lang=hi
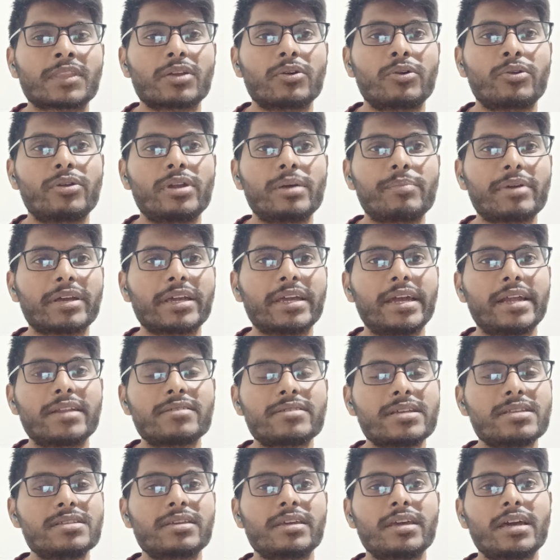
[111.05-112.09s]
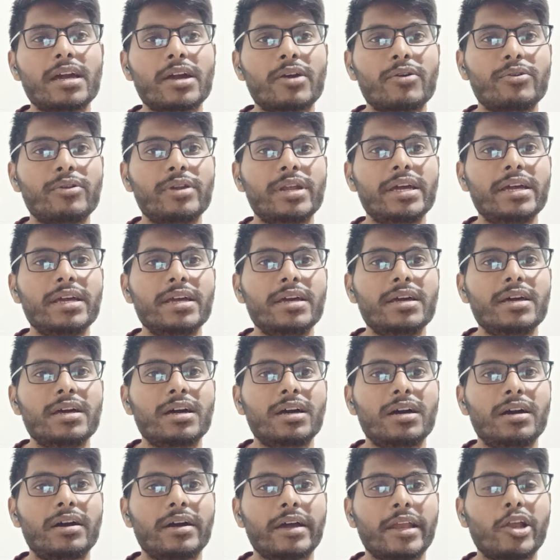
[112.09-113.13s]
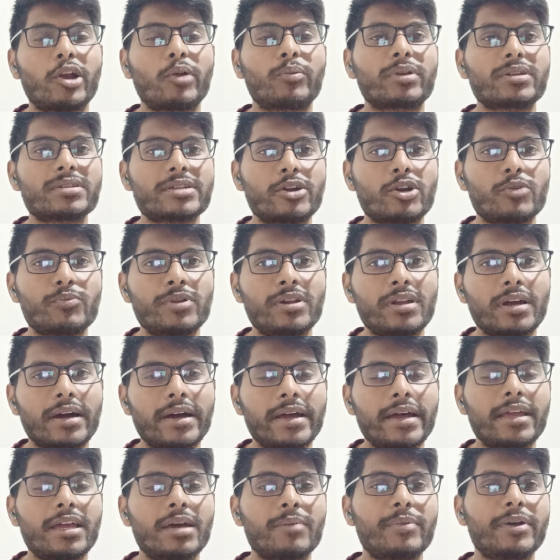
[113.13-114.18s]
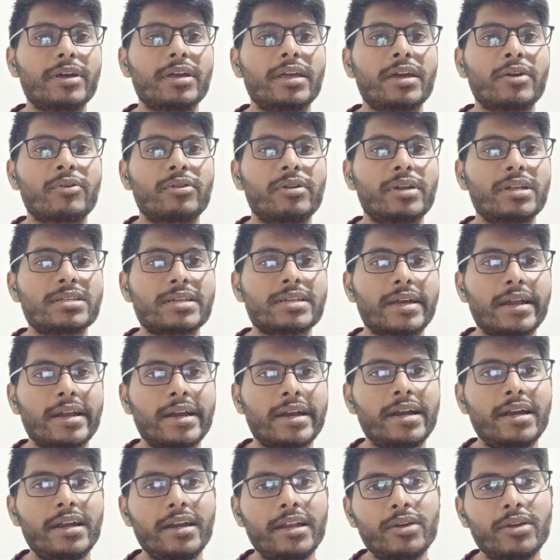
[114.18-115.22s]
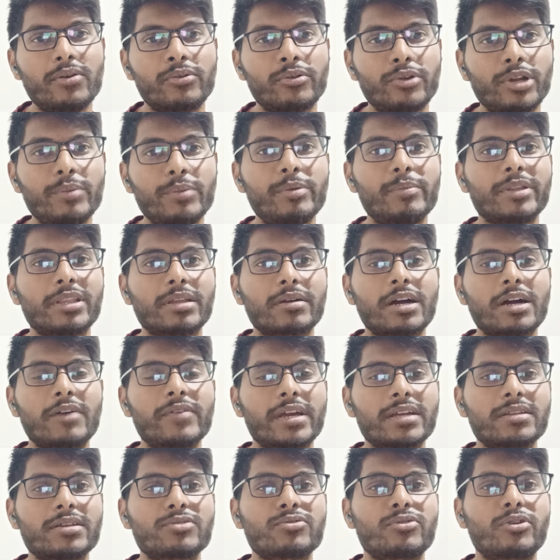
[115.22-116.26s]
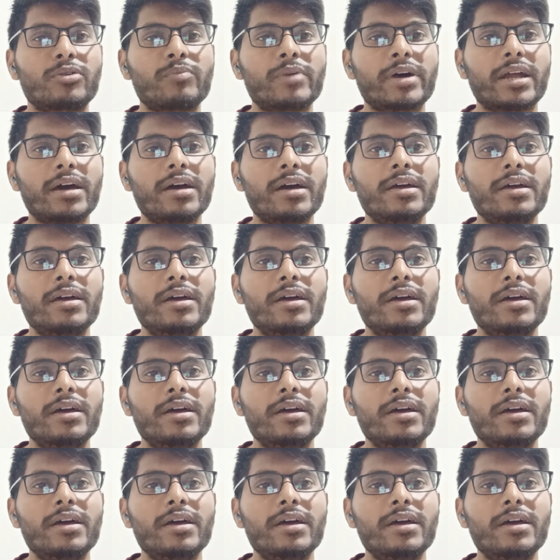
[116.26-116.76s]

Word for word: उन्होंने अपना गियर चेंज किया एक उन्होंने हेलीकॉप्टर शॉट भी लगाया यहाँ पे एक उन्होंने सिंगल हेडेडली उन्होंने भी मतलब काफ़ी अच्छा शॉट मारा